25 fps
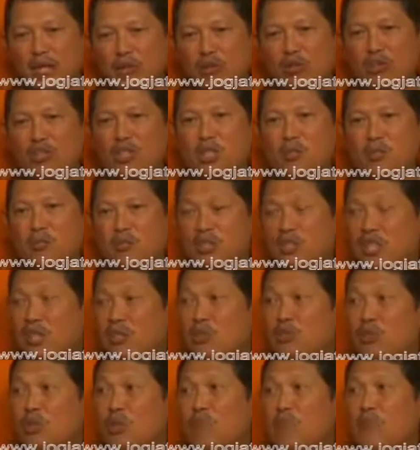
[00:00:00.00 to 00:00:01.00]
kontribusi
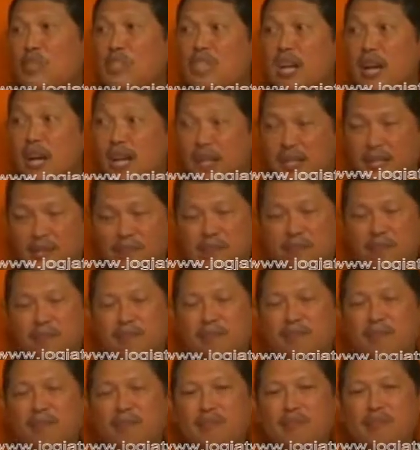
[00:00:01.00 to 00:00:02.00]
yang cukup besar.
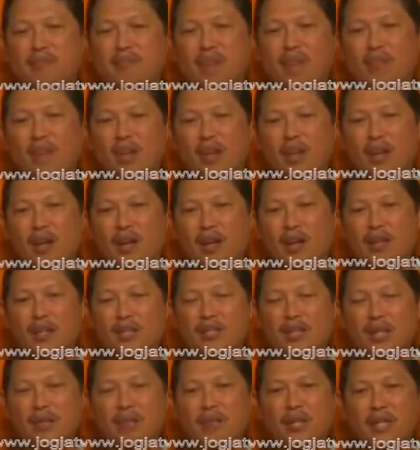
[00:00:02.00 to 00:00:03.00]
Yeah.
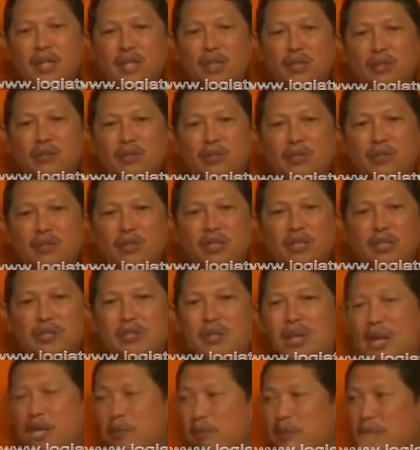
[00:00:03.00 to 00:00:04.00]
Di samping itu
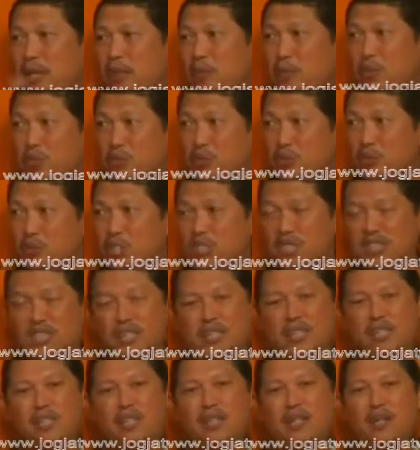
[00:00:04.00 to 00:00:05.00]
itu aspek
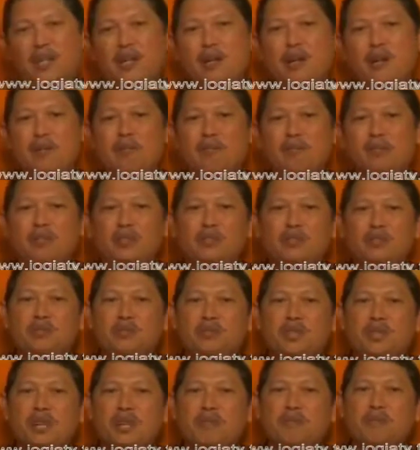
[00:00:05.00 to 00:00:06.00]
promosi ya hmm.
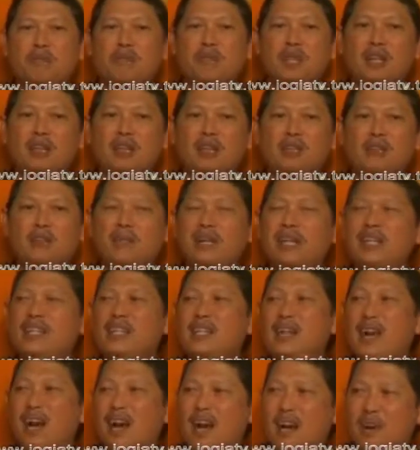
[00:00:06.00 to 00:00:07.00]
juga melalui
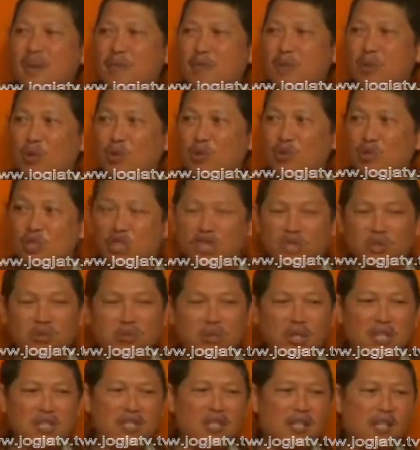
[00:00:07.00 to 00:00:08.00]
media. Promosi yeah. itu
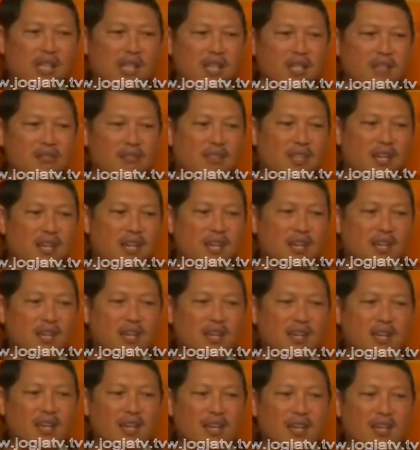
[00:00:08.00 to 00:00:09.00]
kan sekarang sudah
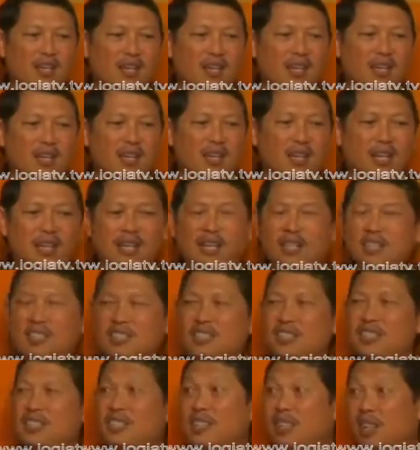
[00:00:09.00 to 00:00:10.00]
uh, era
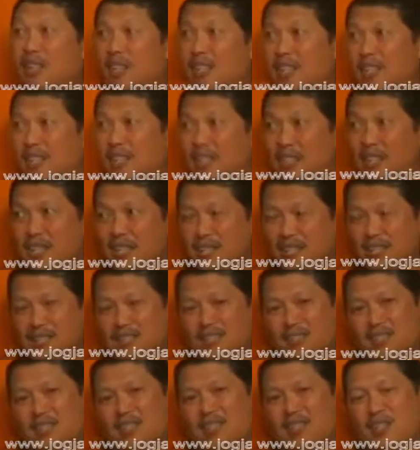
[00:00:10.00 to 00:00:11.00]
digital ini kan
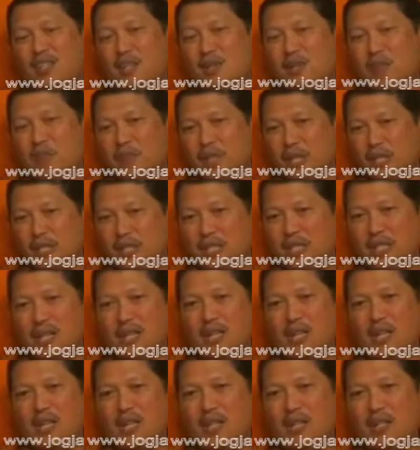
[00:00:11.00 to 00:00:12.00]

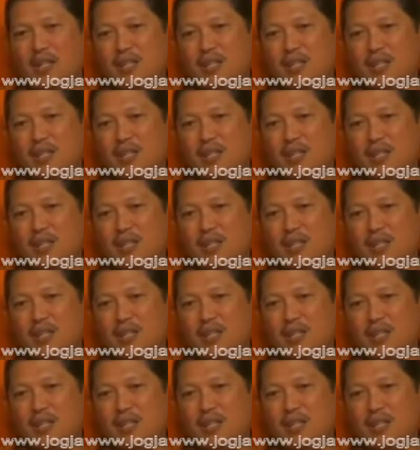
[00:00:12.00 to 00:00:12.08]
media